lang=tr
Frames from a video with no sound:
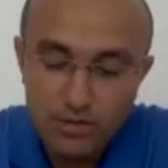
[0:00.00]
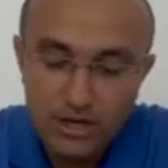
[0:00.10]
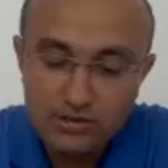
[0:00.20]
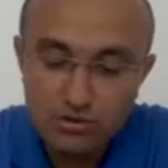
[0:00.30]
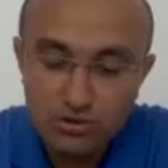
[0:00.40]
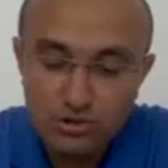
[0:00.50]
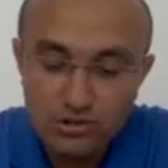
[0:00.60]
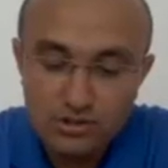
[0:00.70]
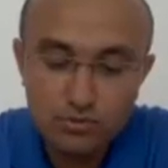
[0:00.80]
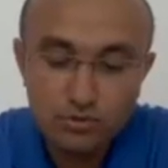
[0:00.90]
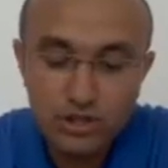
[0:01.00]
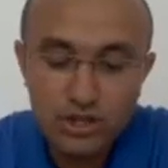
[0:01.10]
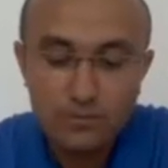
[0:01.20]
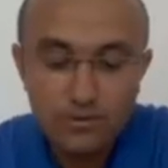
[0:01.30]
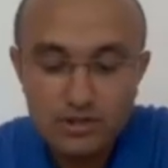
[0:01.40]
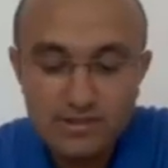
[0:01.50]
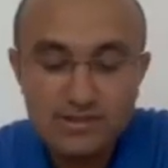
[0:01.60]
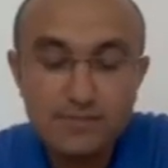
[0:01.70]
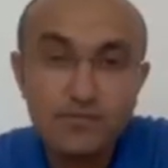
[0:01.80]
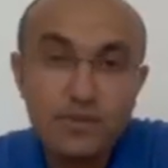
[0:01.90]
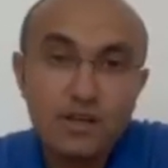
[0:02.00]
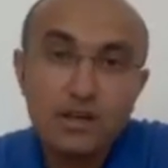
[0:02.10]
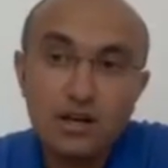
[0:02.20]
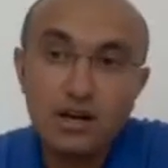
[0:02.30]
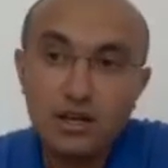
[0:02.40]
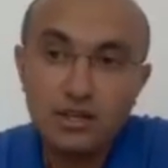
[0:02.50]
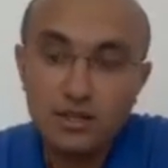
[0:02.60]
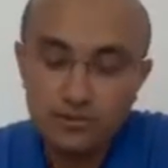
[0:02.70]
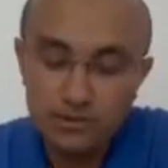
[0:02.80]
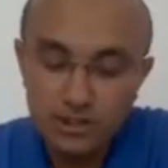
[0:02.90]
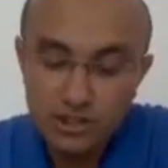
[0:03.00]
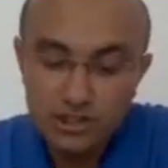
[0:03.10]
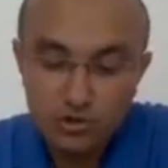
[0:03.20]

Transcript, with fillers: my students bunlar hep isim alan yapılar.